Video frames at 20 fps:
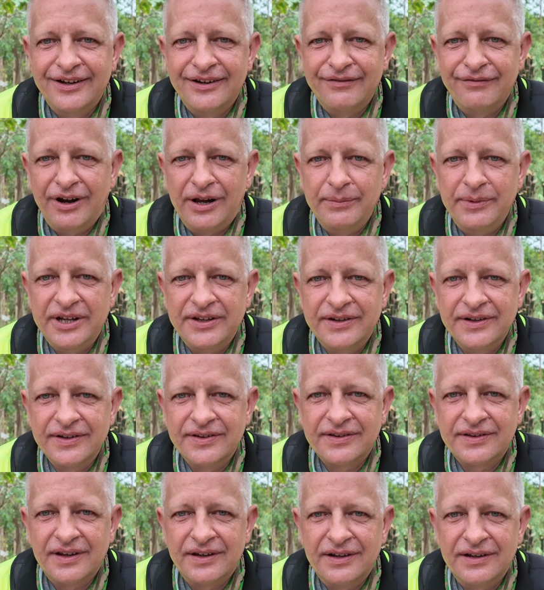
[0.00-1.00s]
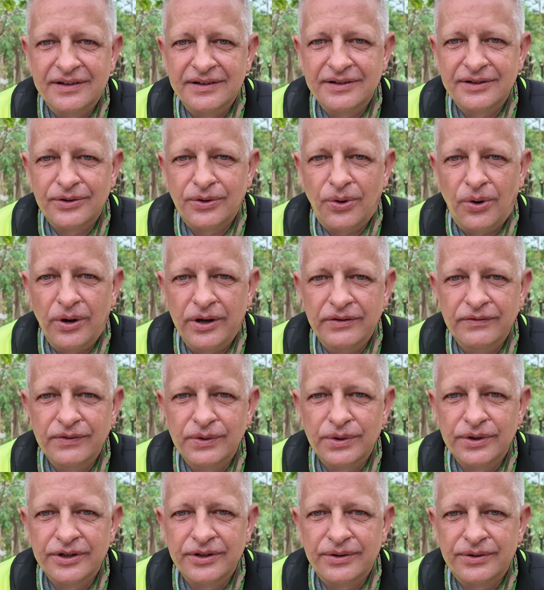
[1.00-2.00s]
weil mich das äh, reuen
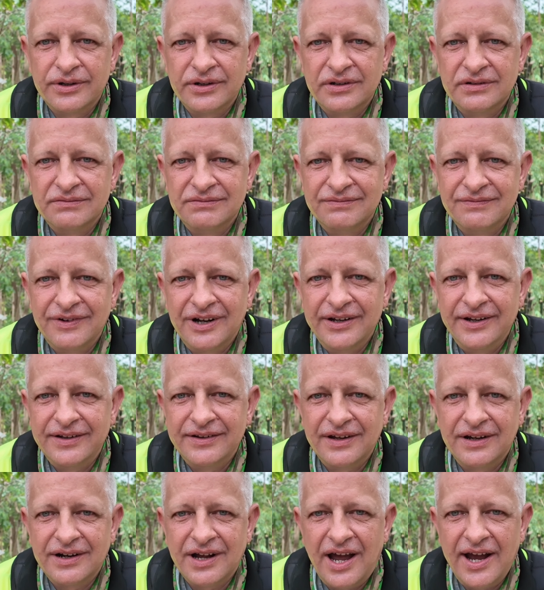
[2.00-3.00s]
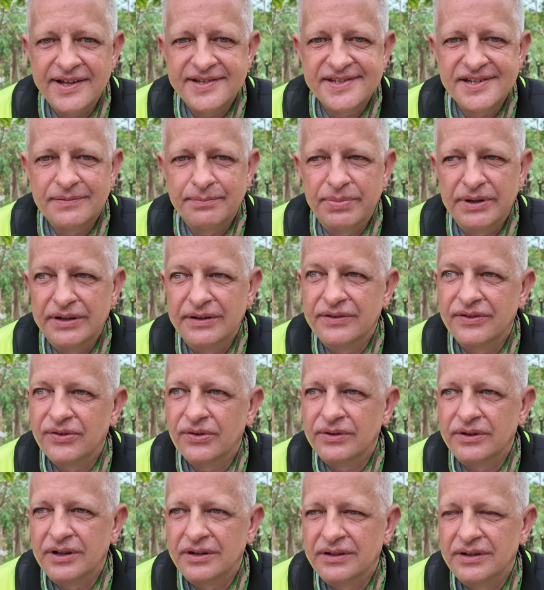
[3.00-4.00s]
würde oder weil ich da geizig bin,
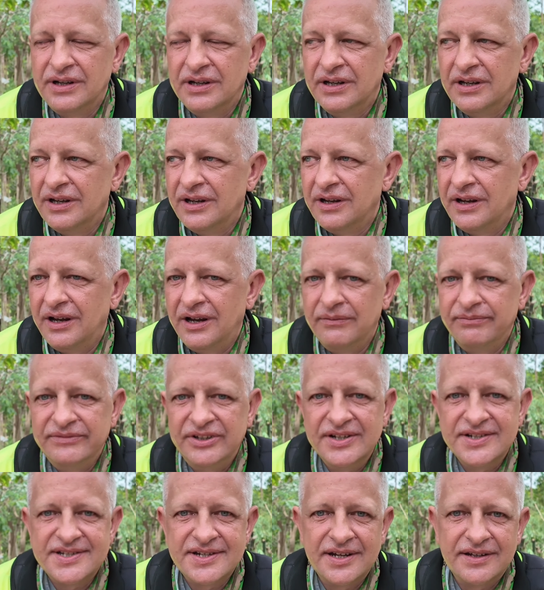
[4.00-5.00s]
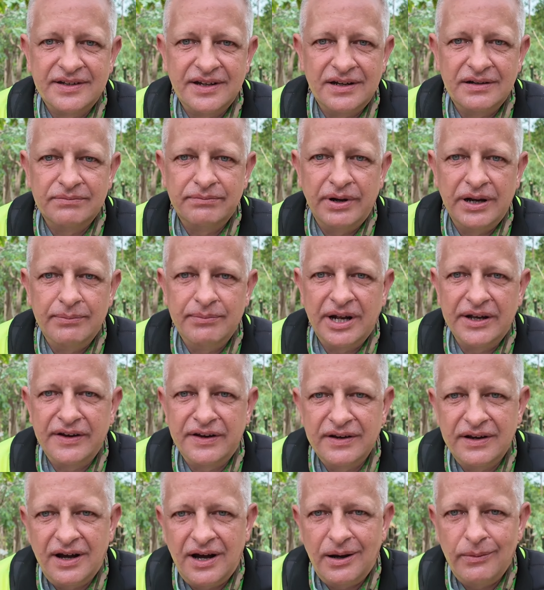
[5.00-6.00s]
sondern ähm, ihr seht ja, bei
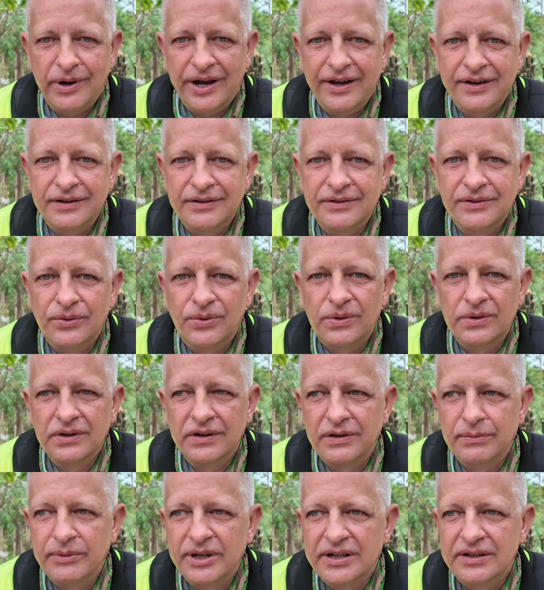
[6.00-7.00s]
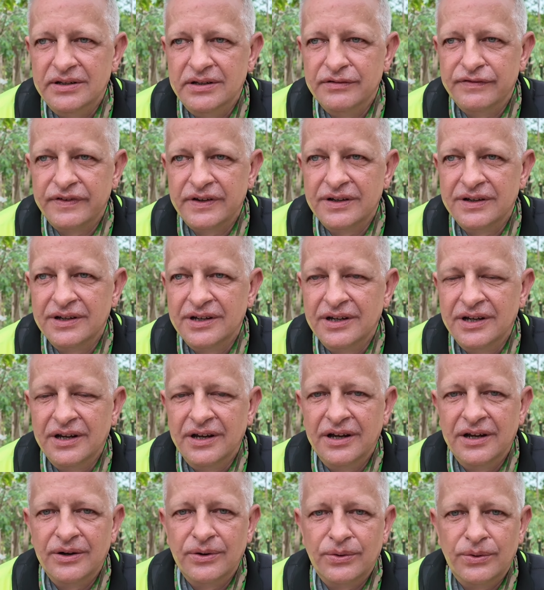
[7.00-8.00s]
manchen Arbeiten hole ich mir Hilfe
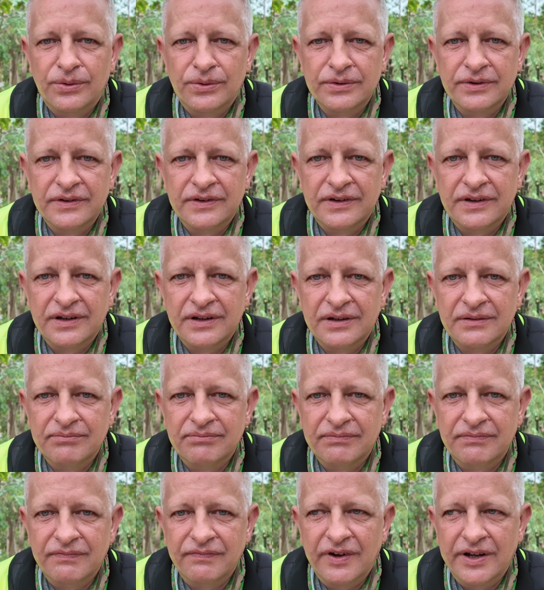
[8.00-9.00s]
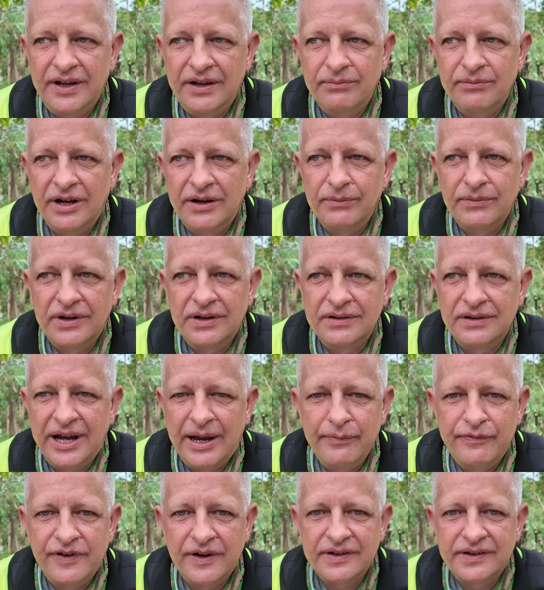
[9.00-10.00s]
und äh, wenn ich manchmal
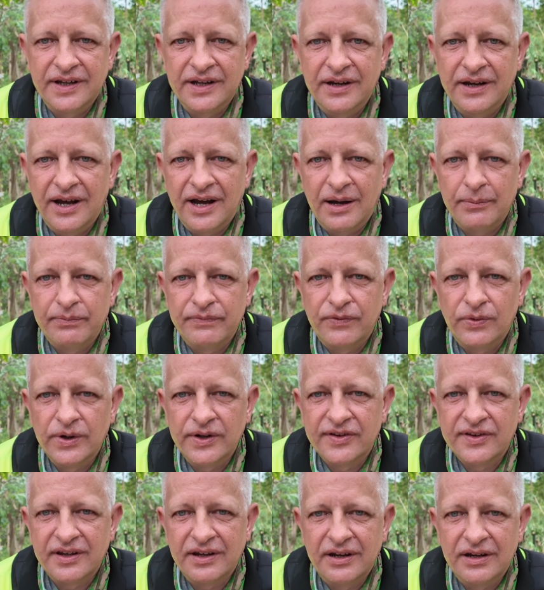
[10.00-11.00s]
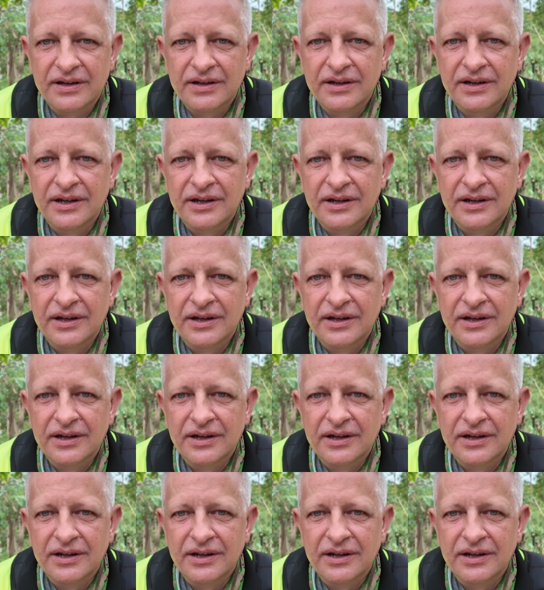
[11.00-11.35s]
einfach Dinge habe, wo ich sehe,